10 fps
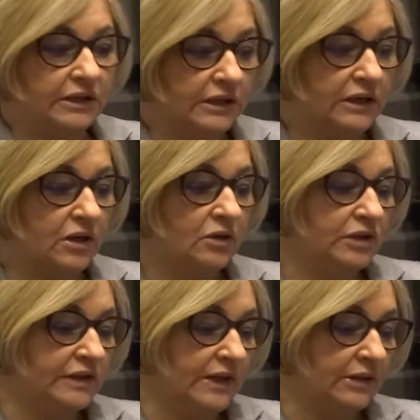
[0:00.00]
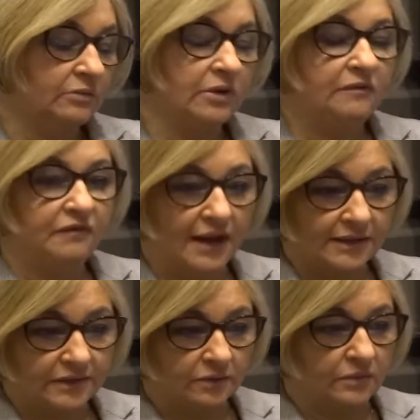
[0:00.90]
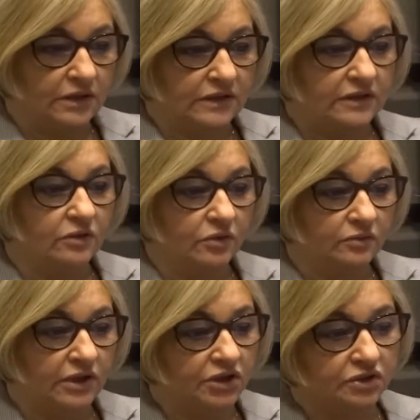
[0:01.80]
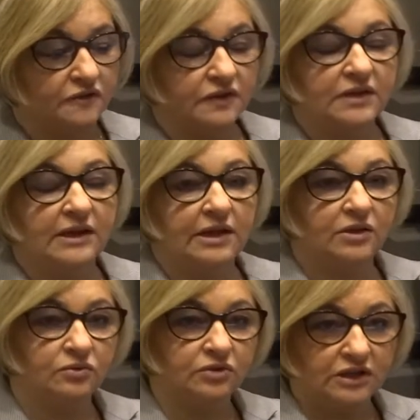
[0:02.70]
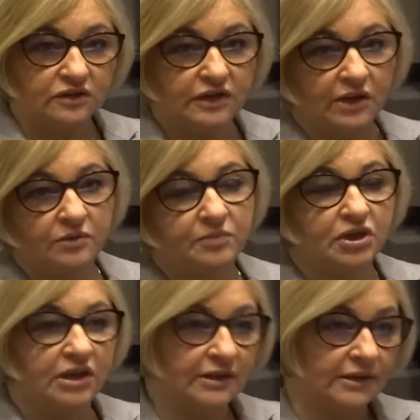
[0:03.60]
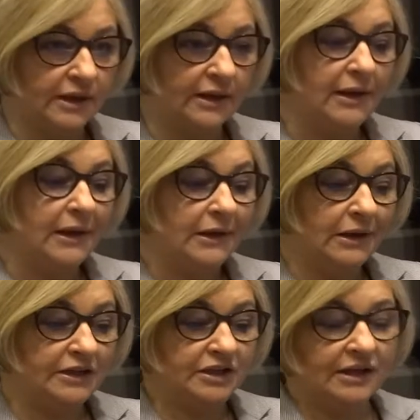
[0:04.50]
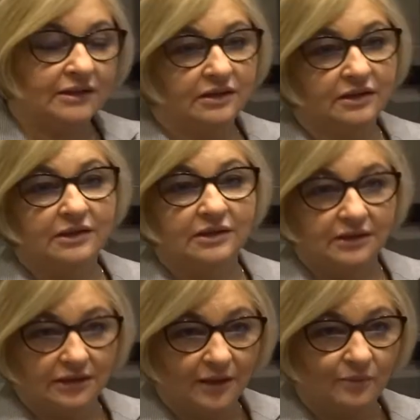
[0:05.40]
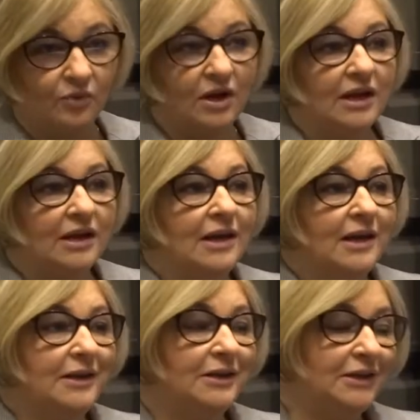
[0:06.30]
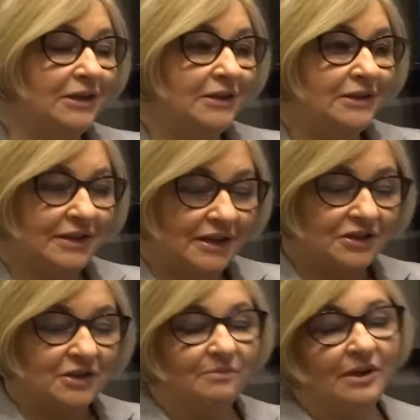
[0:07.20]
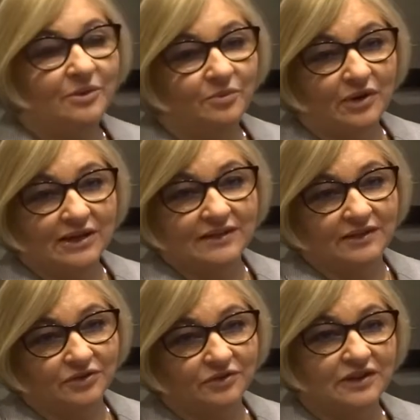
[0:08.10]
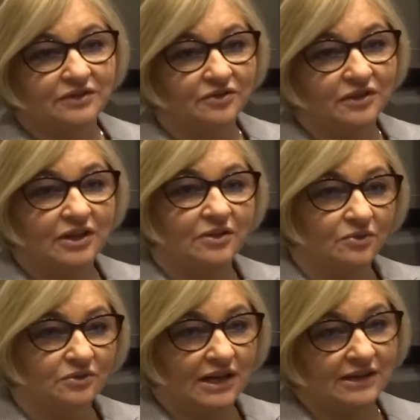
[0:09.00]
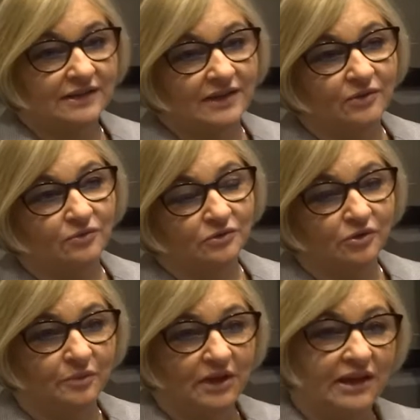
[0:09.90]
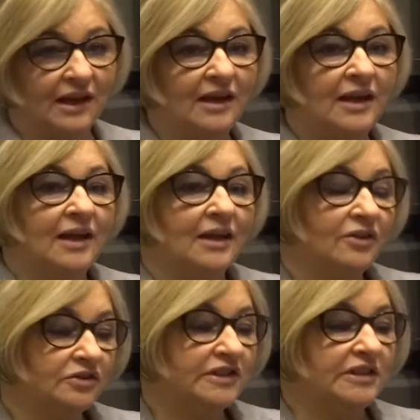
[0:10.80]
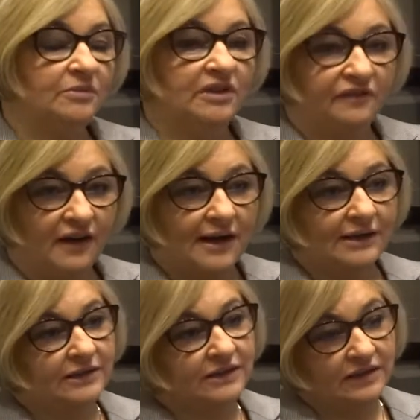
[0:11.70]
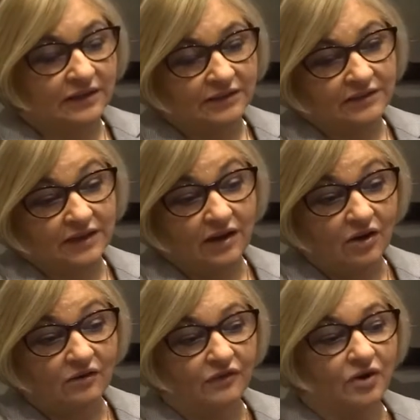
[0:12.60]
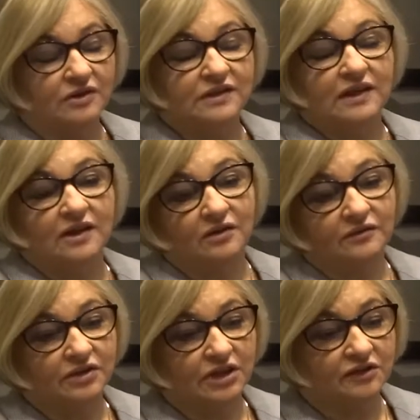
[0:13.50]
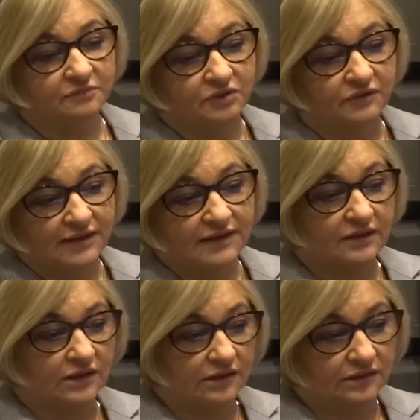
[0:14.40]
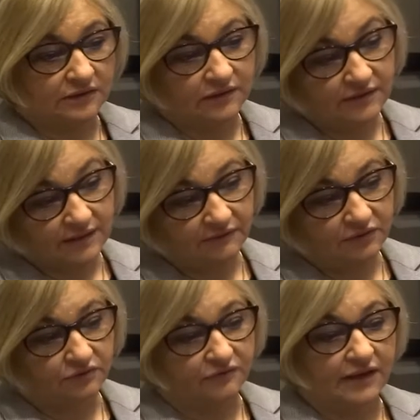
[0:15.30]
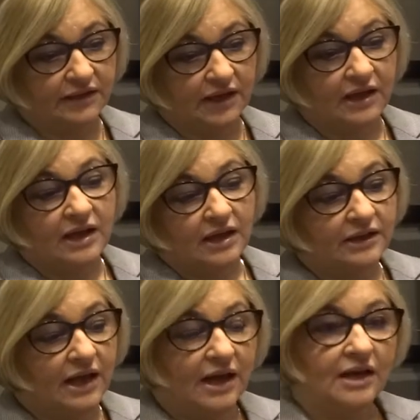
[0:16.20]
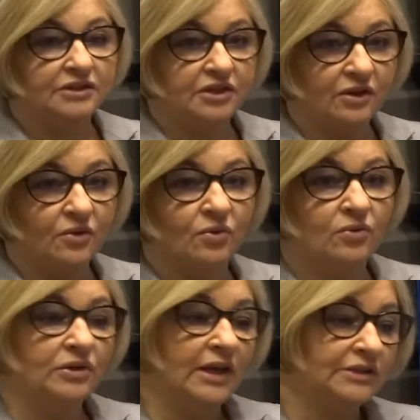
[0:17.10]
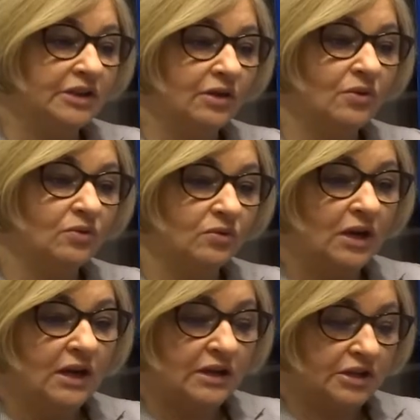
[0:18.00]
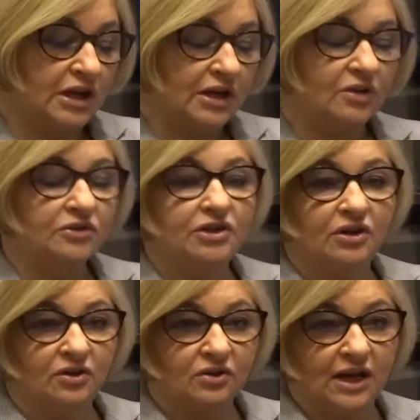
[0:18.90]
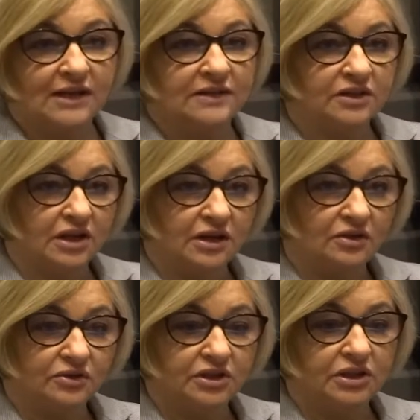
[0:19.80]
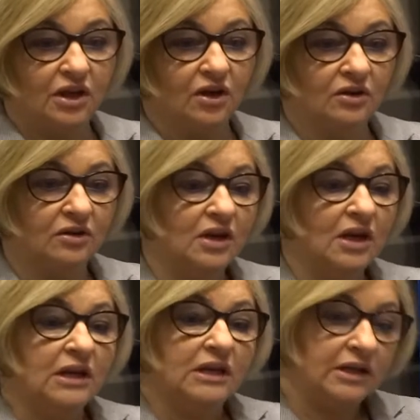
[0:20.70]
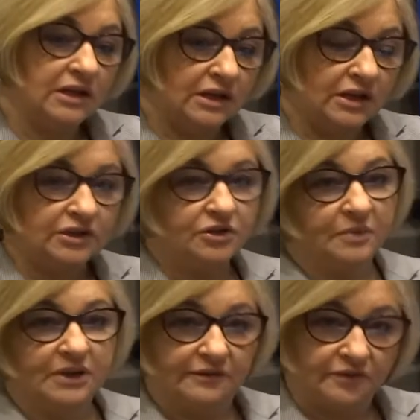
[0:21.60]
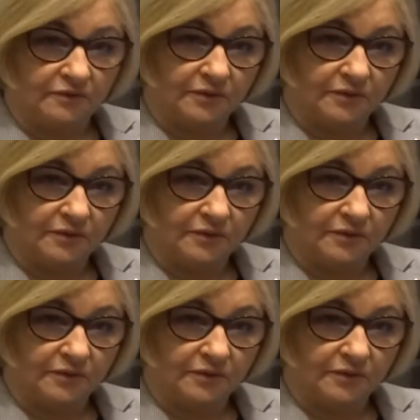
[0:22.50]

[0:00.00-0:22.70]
tylko. I za tą inflacją stoją też rozwiązania, które zostały przyjęte ileś lat e, temu e, i też manipulacja Rosji. Rosji, która chce uruchomienia Nord Stream 2 i celowo, celowo też wprowadza te zawirowania na rynku, na rynku, jeżeli chodzi o gaz, jeżeli chodzi o e, ropę naftową.